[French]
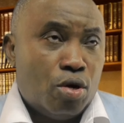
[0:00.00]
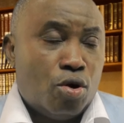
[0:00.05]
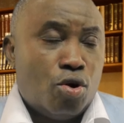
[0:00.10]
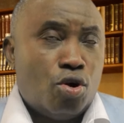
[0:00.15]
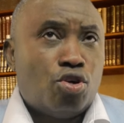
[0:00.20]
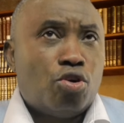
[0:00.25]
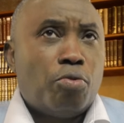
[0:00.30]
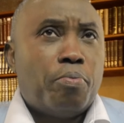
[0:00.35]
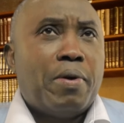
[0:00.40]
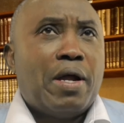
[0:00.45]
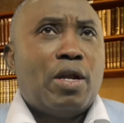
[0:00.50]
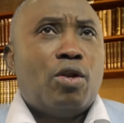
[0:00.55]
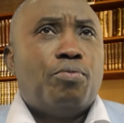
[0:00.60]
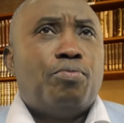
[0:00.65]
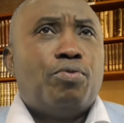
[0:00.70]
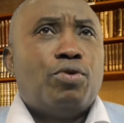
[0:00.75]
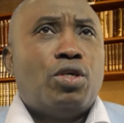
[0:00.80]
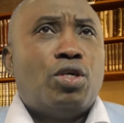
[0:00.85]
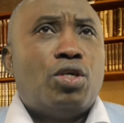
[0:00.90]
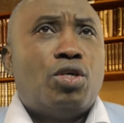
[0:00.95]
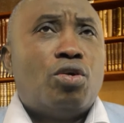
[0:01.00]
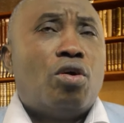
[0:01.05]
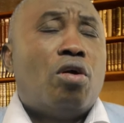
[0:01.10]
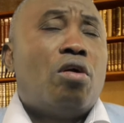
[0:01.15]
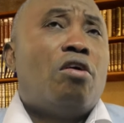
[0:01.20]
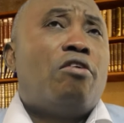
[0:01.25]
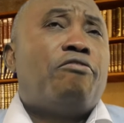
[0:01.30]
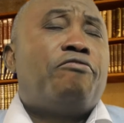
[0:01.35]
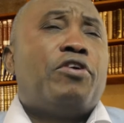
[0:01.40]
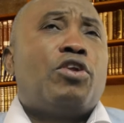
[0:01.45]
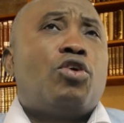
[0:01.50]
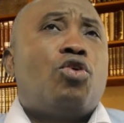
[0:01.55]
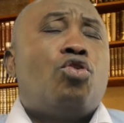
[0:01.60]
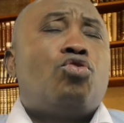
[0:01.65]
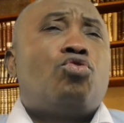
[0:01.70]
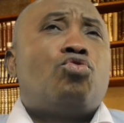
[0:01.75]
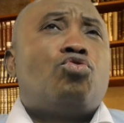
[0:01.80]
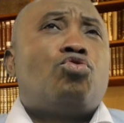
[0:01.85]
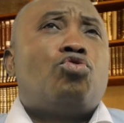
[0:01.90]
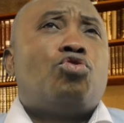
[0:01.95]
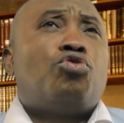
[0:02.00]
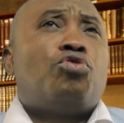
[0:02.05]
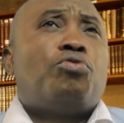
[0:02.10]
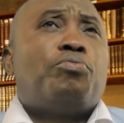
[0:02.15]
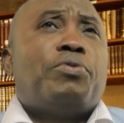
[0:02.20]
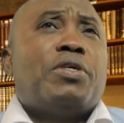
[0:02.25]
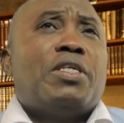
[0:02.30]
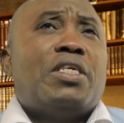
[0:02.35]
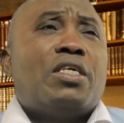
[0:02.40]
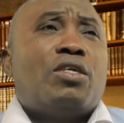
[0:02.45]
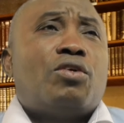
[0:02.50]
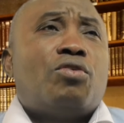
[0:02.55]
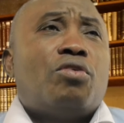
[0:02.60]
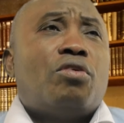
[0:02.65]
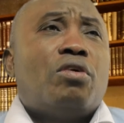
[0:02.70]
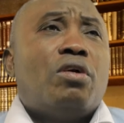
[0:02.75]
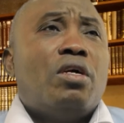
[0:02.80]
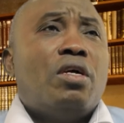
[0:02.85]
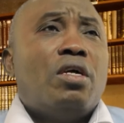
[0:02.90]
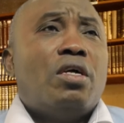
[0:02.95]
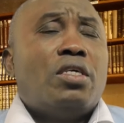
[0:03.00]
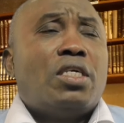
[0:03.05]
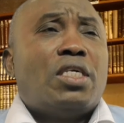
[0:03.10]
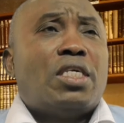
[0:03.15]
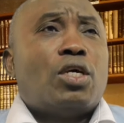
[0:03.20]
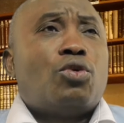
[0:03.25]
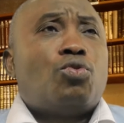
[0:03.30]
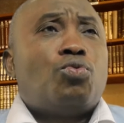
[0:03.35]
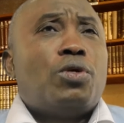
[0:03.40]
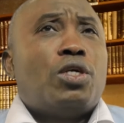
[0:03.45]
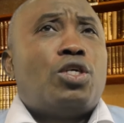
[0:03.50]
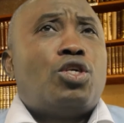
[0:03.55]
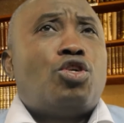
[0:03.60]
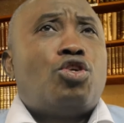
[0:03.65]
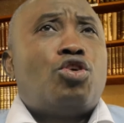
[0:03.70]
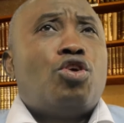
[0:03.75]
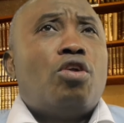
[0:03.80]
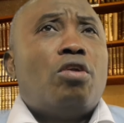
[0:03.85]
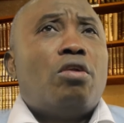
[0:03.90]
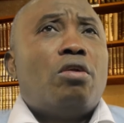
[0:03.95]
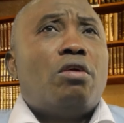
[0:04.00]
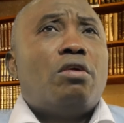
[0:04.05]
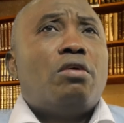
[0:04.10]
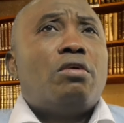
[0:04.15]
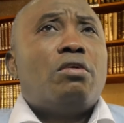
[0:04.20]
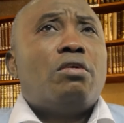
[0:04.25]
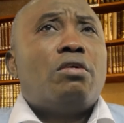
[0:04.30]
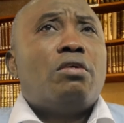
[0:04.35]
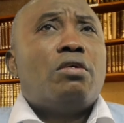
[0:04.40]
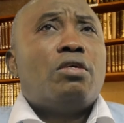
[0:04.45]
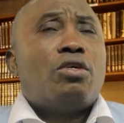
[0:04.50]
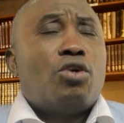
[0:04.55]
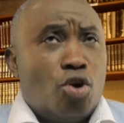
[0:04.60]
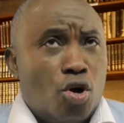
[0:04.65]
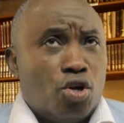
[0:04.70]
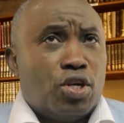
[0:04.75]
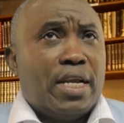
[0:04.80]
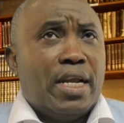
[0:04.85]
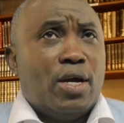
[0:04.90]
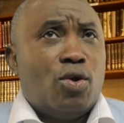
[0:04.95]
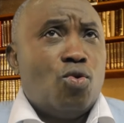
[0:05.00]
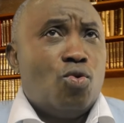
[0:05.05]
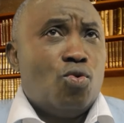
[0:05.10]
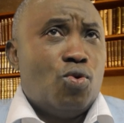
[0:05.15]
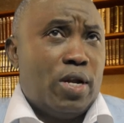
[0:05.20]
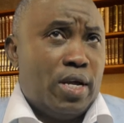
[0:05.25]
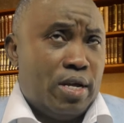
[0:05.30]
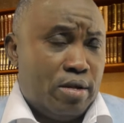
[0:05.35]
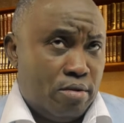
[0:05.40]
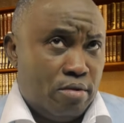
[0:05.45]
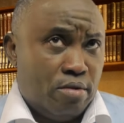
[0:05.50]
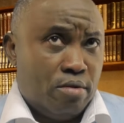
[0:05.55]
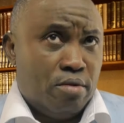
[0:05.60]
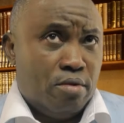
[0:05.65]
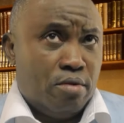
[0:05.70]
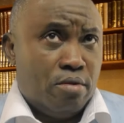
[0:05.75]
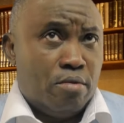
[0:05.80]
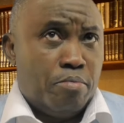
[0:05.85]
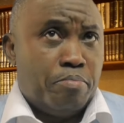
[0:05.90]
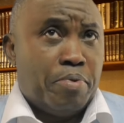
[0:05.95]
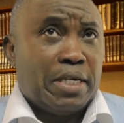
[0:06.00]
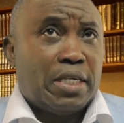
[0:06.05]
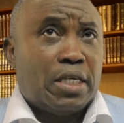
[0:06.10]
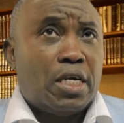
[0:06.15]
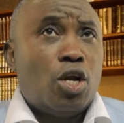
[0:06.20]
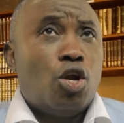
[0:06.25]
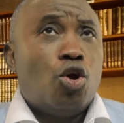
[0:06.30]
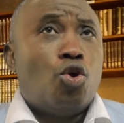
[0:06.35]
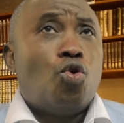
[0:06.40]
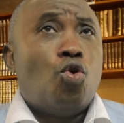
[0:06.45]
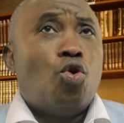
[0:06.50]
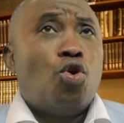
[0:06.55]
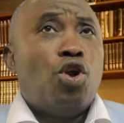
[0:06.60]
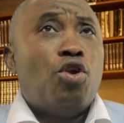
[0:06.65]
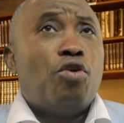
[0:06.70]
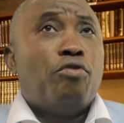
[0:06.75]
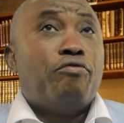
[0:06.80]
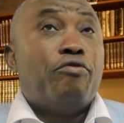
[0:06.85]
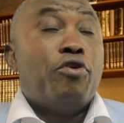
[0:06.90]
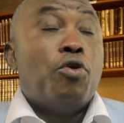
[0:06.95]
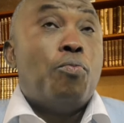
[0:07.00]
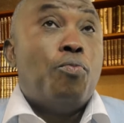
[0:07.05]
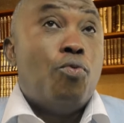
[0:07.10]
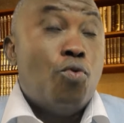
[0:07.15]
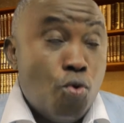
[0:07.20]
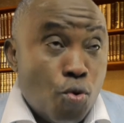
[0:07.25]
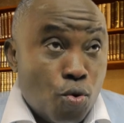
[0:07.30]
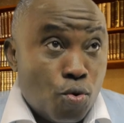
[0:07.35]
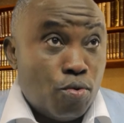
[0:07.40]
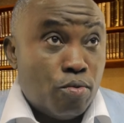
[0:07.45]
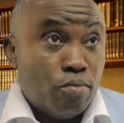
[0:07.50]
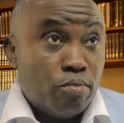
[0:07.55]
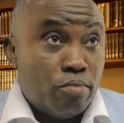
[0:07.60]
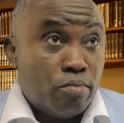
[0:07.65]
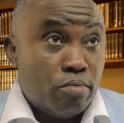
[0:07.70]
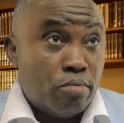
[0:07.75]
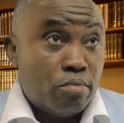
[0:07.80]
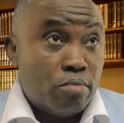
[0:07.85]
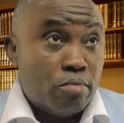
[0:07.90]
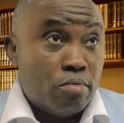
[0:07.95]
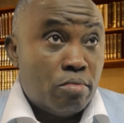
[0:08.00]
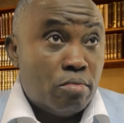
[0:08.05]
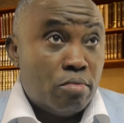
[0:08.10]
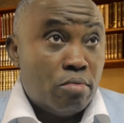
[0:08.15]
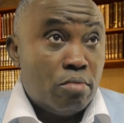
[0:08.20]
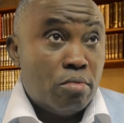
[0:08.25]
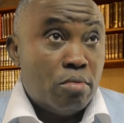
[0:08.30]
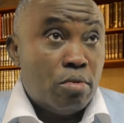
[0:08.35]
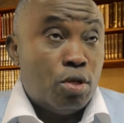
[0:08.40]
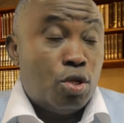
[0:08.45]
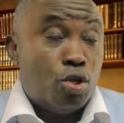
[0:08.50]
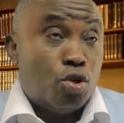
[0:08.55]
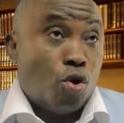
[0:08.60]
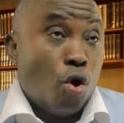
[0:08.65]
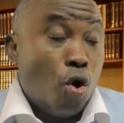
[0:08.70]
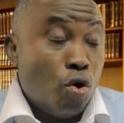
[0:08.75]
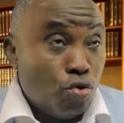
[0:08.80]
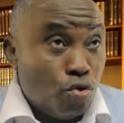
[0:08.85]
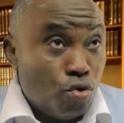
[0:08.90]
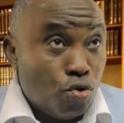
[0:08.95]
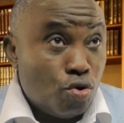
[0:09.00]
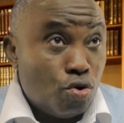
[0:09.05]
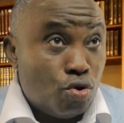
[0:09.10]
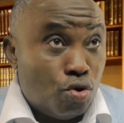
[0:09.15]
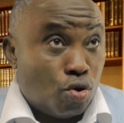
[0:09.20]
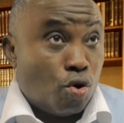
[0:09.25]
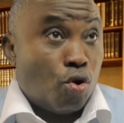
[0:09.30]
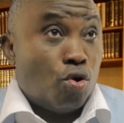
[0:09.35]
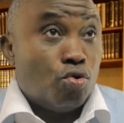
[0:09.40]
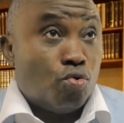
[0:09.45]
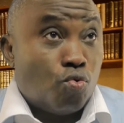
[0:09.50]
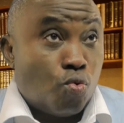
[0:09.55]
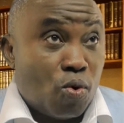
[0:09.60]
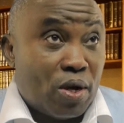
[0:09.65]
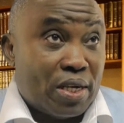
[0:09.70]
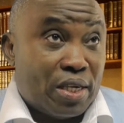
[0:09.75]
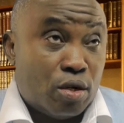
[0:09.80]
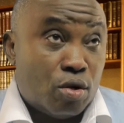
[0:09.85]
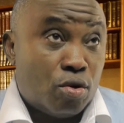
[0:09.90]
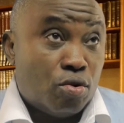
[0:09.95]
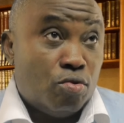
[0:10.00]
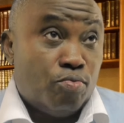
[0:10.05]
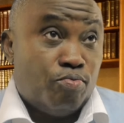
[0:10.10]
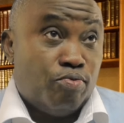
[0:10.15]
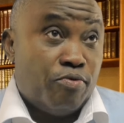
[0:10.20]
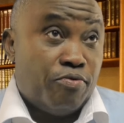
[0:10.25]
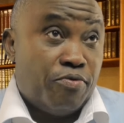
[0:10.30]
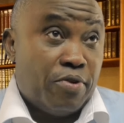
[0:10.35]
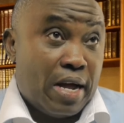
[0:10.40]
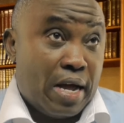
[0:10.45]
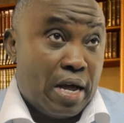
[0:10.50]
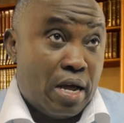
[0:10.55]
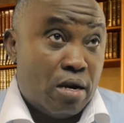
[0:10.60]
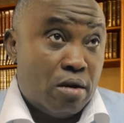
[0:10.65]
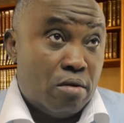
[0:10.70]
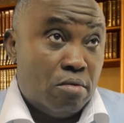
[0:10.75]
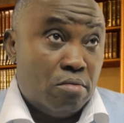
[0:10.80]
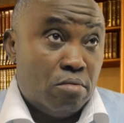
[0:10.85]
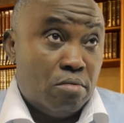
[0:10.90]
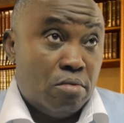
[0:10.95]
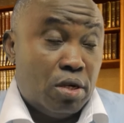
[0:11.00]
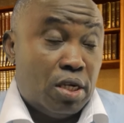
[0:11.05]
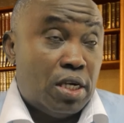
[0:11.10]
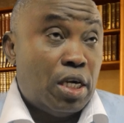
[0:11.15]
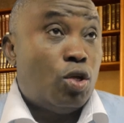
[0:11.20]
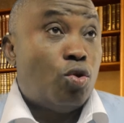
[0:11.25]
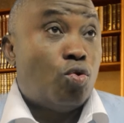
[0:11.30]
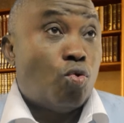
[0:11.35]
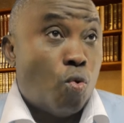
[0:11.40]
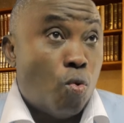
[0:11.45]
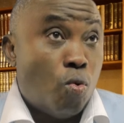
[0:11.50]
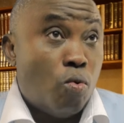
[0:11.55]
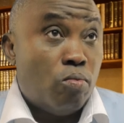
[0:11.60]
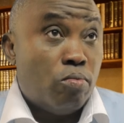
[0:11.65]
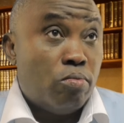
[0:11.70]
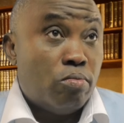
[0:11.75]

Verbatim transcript: Quand je parle d'opposition, en fin de compte, aujourd'hui, on peut dire que ça fait seul contre les Congolais. Parce que les Congolais n'en veulent plus. 32, 33 ans de pouvoir, c'est trop.